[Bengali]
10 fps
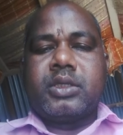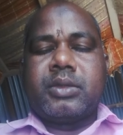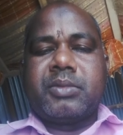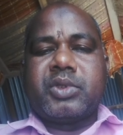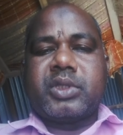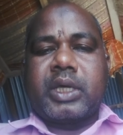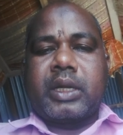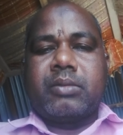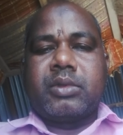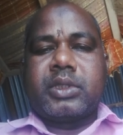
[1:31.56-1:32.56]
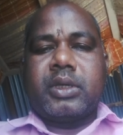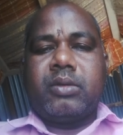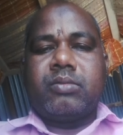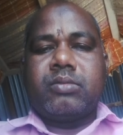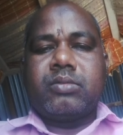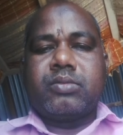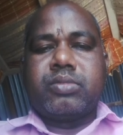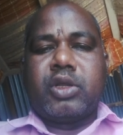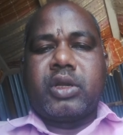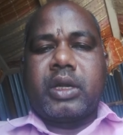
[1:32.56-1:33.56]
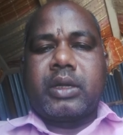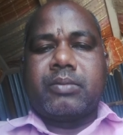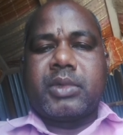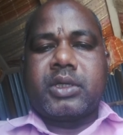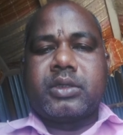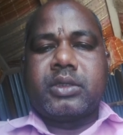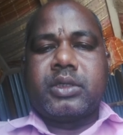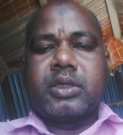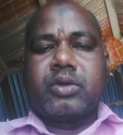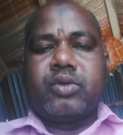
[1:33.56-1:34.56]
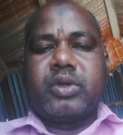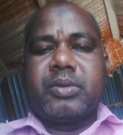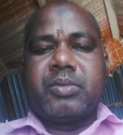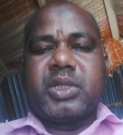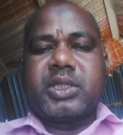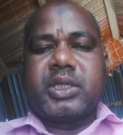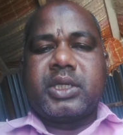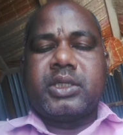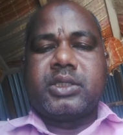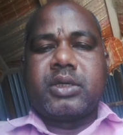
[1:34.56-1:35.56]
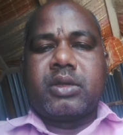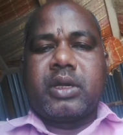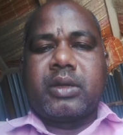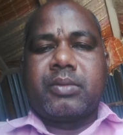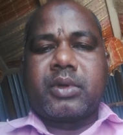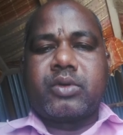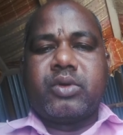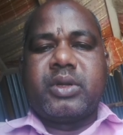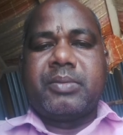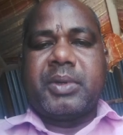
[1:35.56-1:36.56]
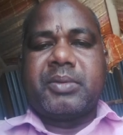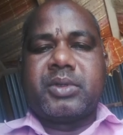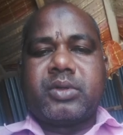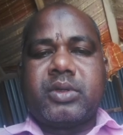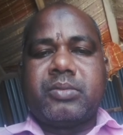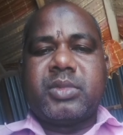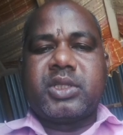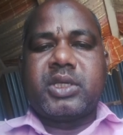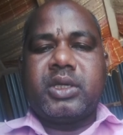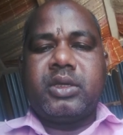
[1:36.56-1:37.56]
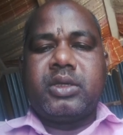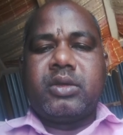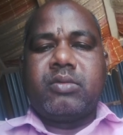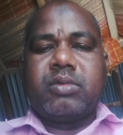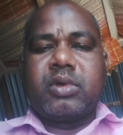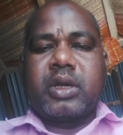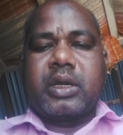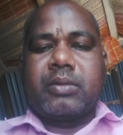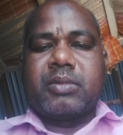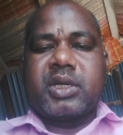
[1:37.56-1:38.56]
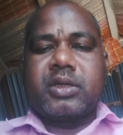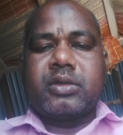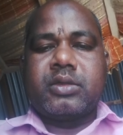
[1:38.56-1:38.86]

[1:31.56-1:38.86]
যেমন তারা বলতে প্লোরাল নাম্বার করিম বলতে সিঙ্গুলার নাম্বার করিম এবং রহিম বলতে প্লোরাল নাম্বার